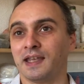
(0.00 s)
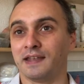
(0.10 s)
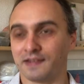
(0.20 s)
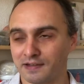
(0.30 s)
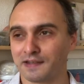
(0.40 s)

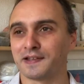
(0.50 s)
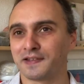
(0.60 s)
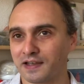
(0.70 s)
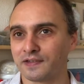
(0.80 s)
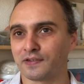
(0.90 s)
Et c'est très
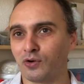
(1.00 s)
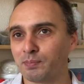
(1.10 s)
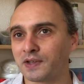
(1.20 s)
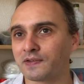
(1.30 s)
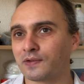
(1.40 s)
intéressant
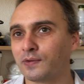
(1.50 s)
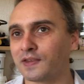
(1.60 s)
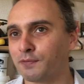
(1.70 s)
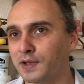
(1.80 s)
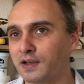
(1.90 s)
parce que
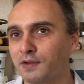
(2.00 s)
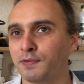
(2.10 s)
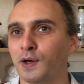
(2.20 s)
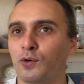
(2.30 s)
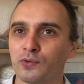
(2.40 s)
ça fait une
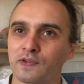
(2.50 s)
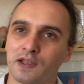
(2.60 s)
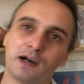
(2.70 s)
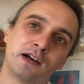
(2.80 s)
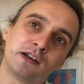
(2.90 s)
référence
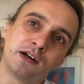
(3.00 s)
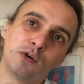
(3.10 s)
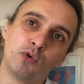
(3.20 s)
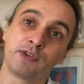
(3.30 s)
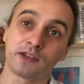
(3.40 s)
à
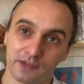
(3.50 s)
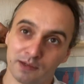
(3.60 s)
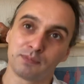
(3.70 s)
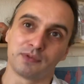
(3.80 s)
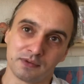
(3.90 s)
au
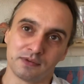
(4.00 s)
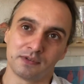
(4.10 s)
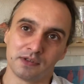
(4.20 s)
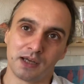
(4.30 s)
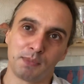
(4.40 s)
Vertep,
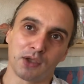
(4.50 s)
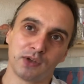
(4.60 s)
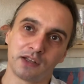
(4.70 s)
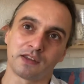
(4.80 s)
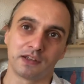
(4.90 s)
euh, la
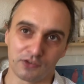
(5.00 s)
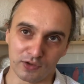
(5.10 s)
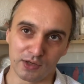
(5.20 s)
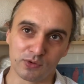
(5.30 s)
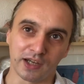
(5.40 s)
marionnette
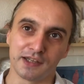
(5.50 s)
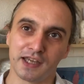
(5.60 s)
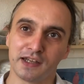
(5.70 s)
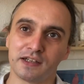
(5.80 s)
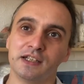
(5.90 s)
traditionnelle
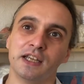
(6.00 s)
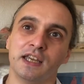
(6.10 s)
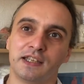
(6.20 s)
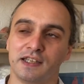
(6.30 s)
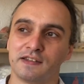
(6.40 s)
ukrainienne,
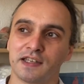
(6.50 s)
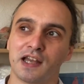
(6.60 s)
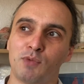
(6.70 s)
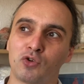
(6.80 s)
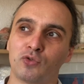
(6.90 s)
qui est
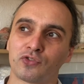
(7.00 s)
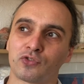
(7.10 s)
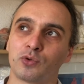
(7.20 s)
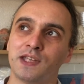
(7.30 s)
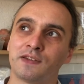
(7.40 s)
également
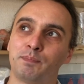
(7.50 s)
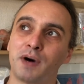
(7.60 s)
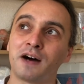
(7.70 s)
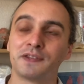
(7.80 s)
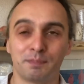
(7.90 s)
construite
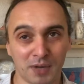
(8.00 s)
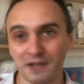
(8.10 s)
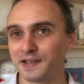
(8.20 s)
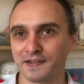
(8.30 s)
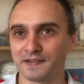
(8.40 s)
par,
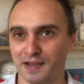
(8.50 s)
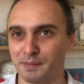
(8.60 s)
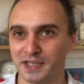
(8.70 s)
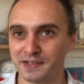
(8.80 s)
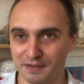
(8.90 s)
par des
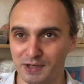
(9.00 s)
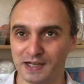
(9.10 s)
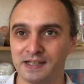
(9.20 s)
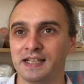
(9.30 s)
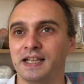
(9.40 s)
intermèdes. Voilà.